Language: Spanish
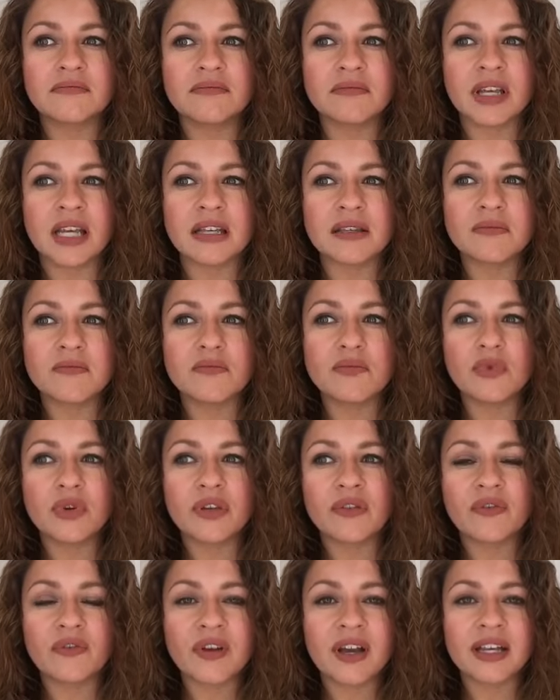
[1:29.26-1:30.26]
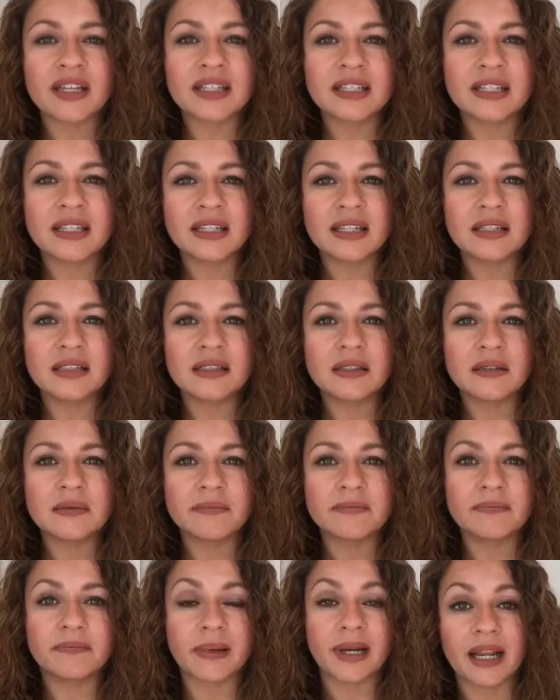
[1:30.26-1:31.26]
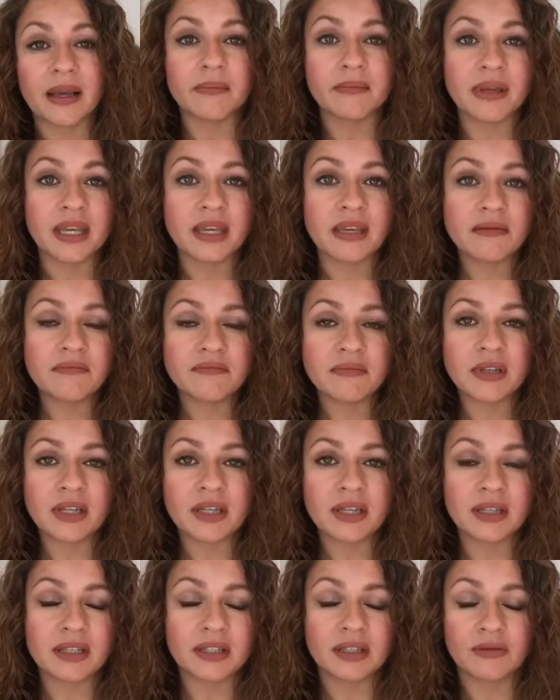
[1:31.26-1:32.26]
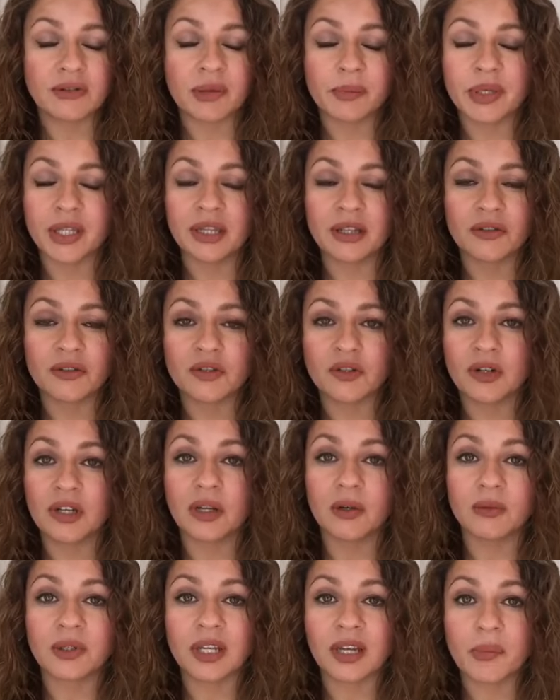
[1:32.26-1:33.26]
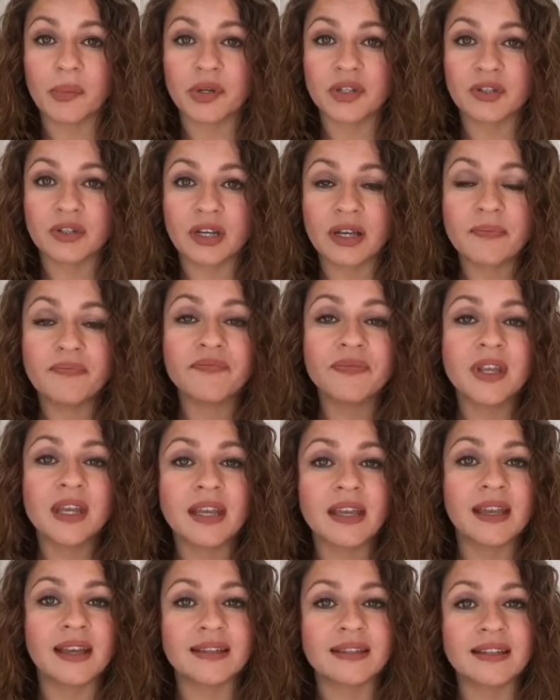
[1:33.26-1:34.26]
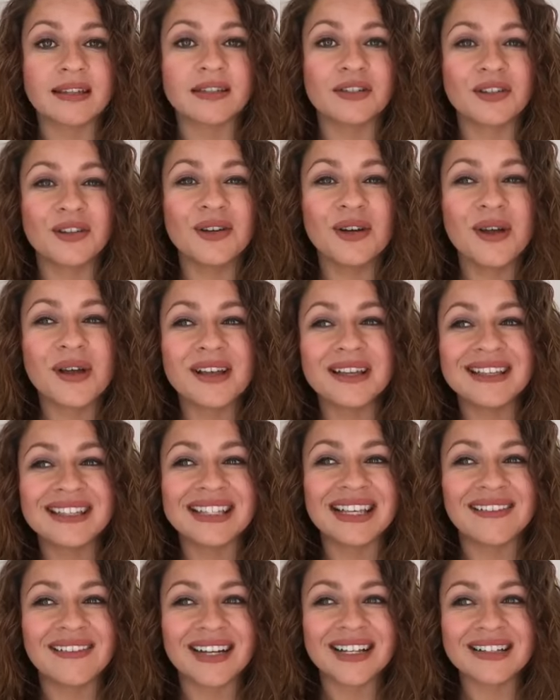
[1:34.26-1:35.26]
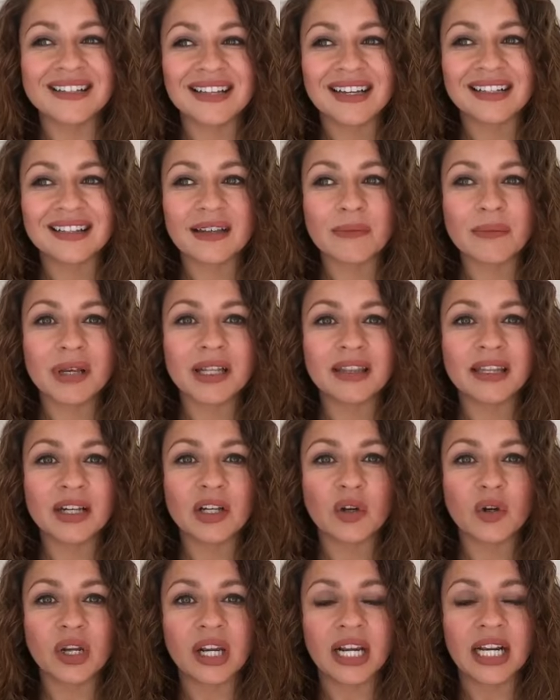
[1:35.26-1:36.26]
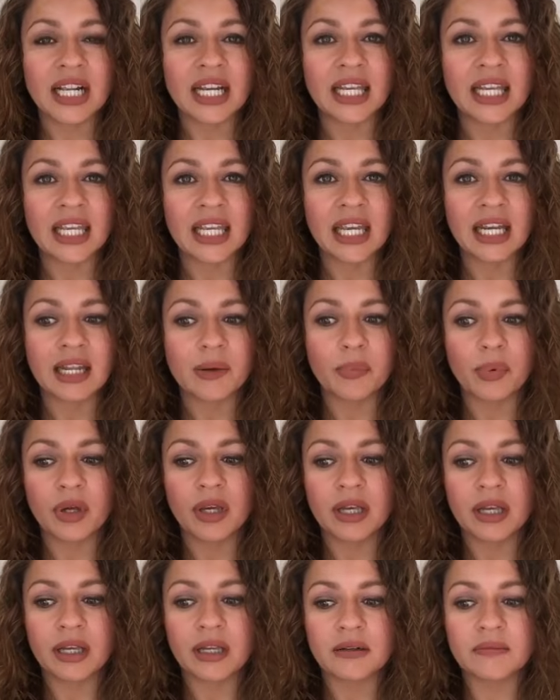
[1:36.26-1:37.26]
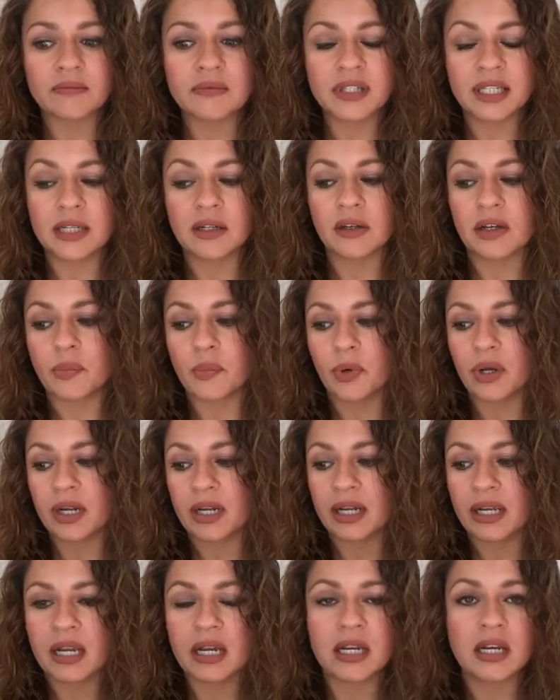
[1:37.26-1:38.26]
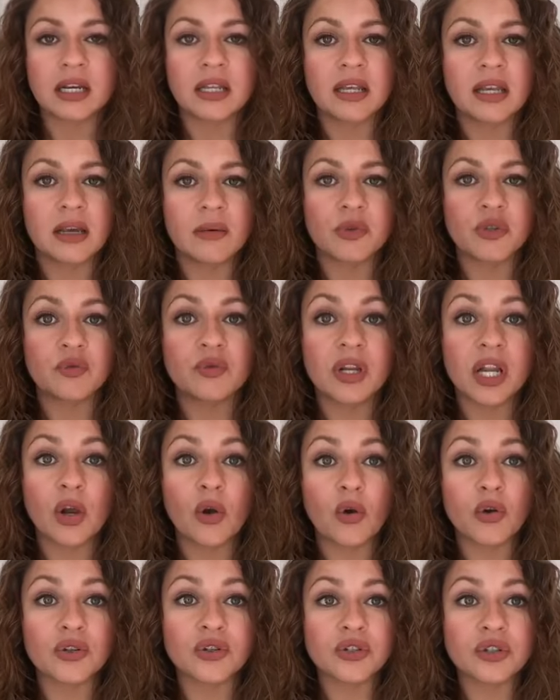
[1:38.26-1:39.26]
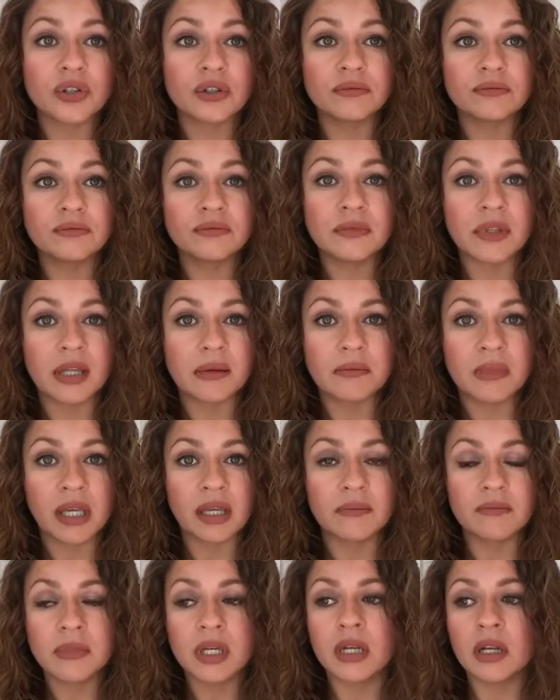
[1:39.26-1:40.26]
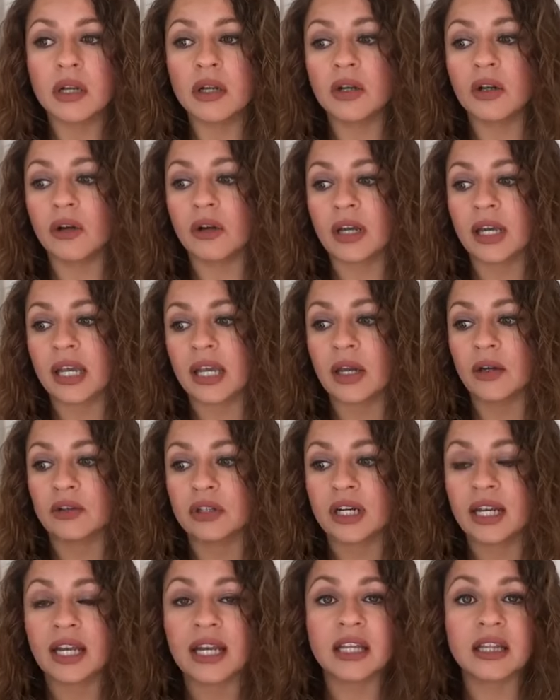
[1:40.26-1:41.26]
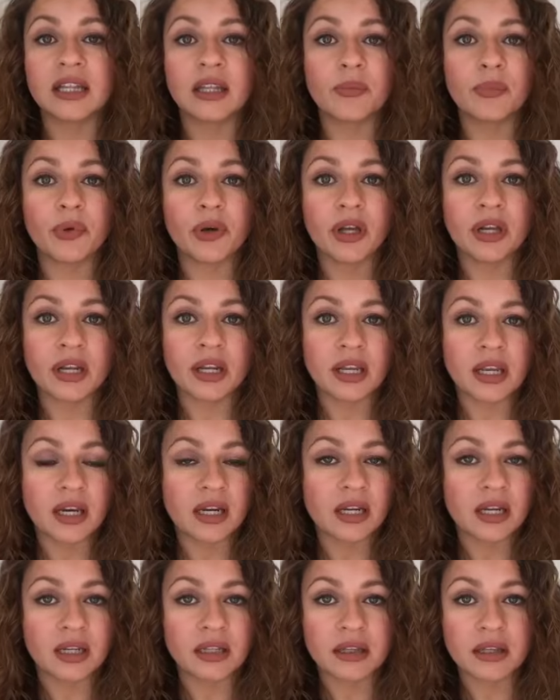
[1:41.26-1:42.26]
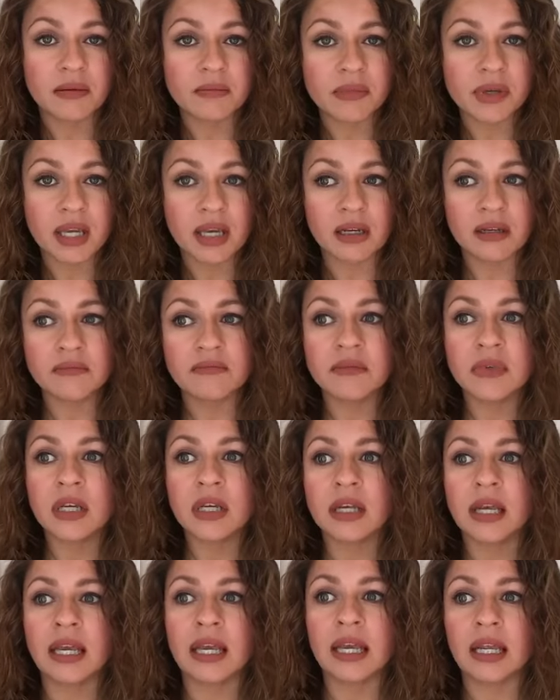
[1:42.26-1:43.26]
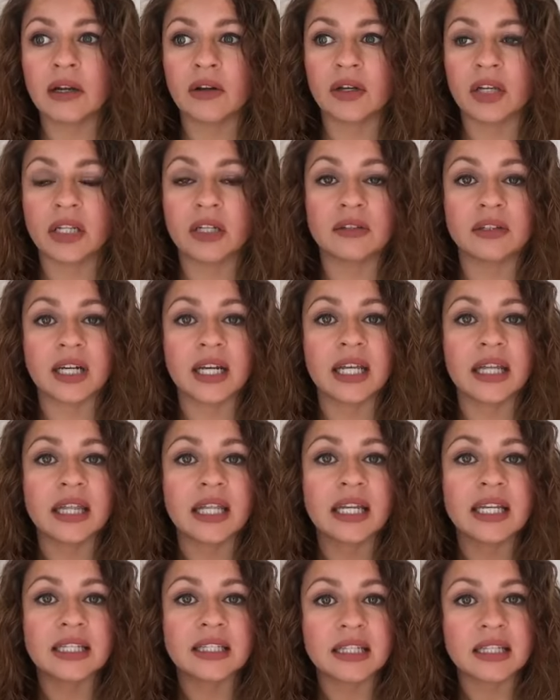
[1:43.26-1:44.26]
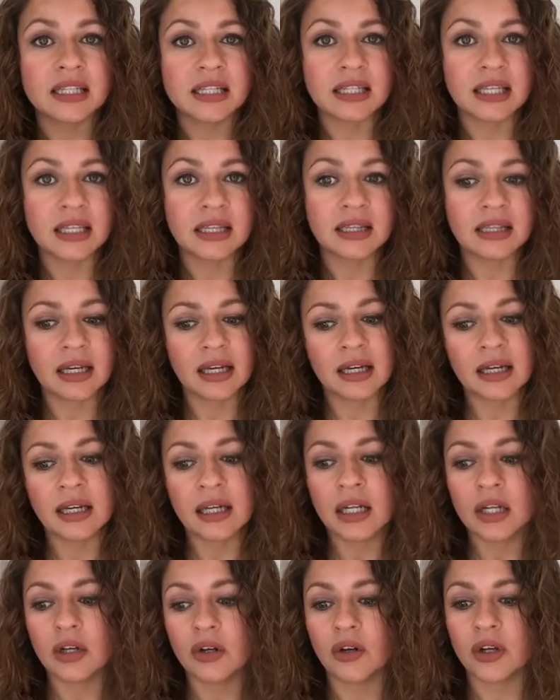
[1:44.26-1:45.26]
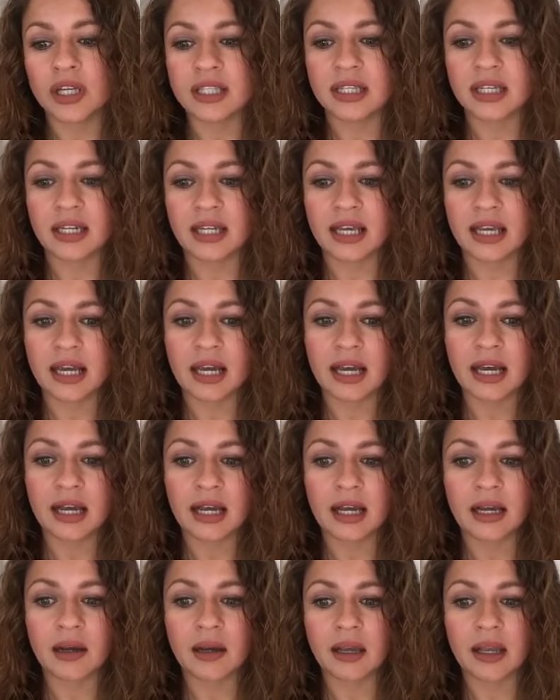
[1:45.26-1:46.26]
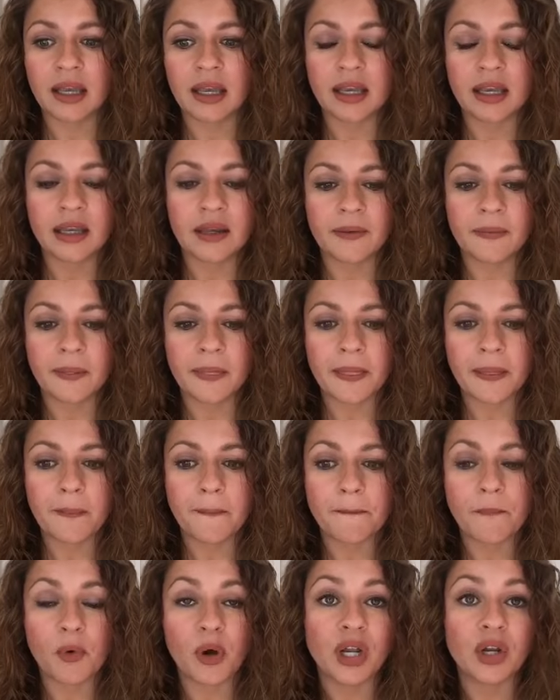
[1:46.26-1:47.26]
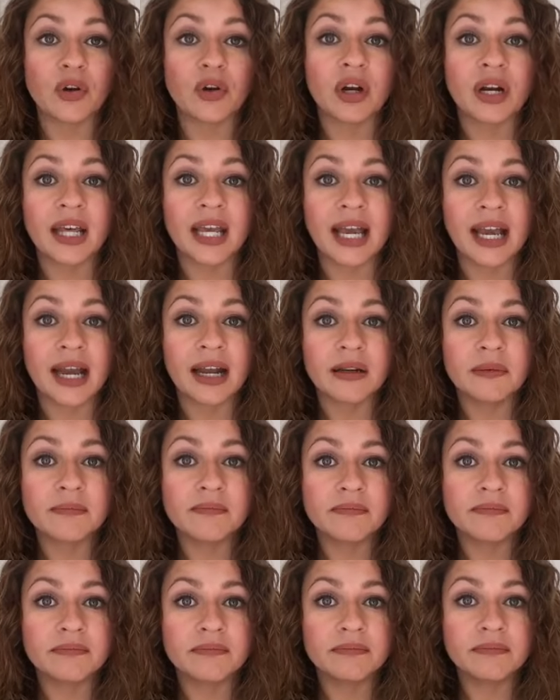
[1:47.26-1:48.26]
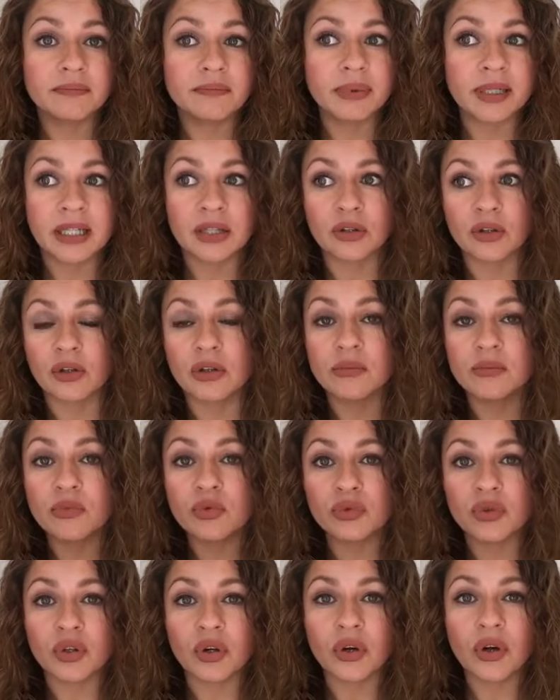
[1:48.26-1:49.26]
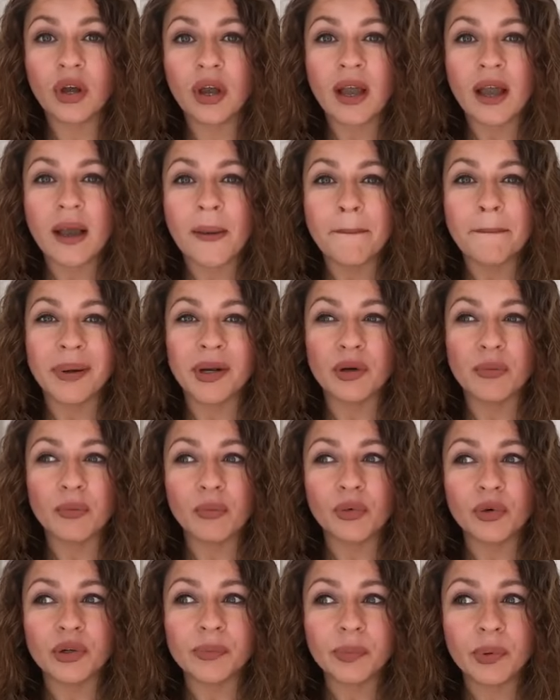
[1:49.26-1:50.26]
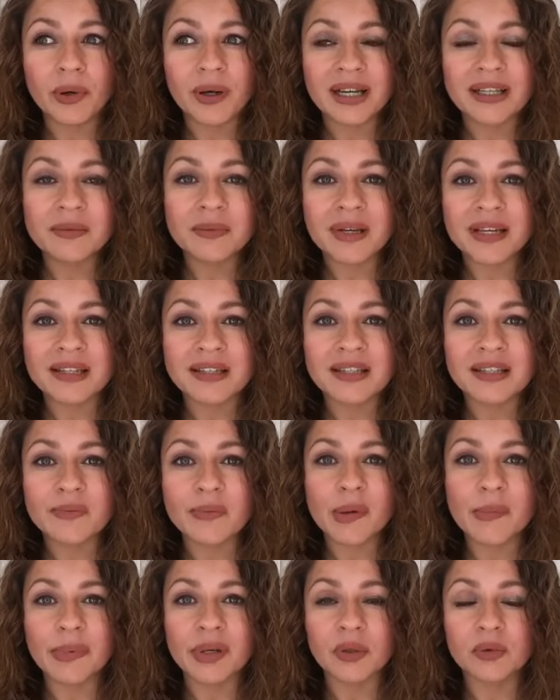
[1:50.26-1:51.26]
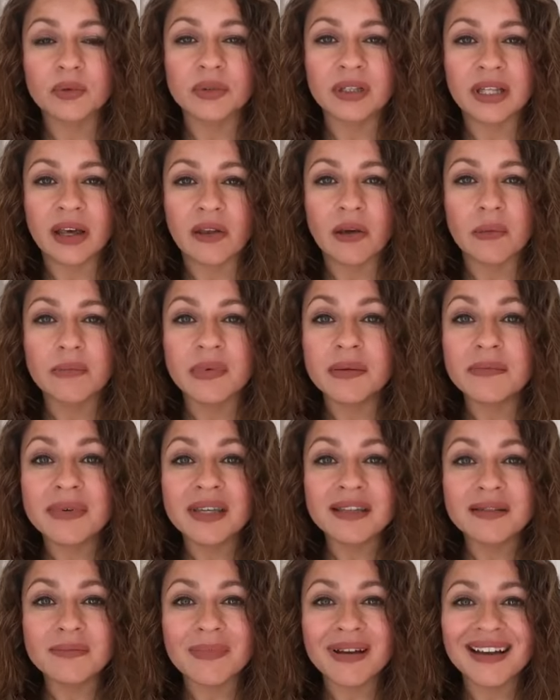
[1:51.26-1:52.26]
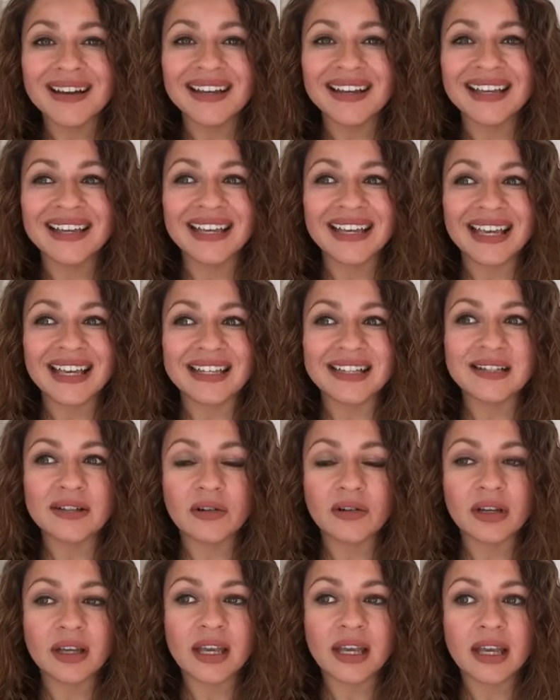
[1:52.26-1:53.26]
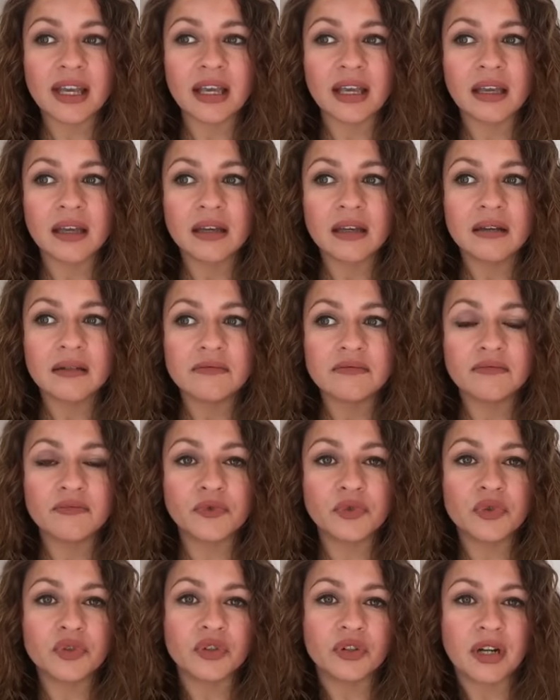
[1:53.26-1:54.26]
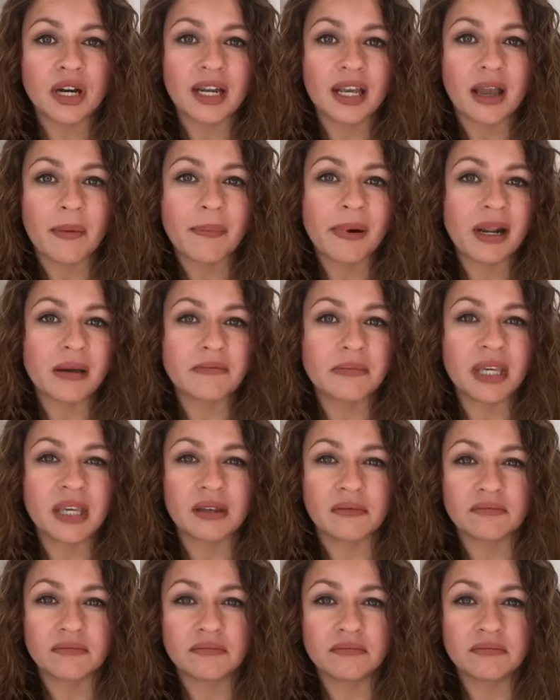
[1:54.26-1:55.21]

es muy fácil para mí, y seguramente no soy la única persona que hace esto, saber exactamente lo que requiere, puede, sí, lo que puede requerir, digamos, un negocio de mí, lo que otra gente puede requerir también, eh, lo que la otra gente necesita, lo que sería eh, bueno crear para todo el mundo, pero muy pocas veces me he preguntado a mí misma qué es lo que funcionaría para mí,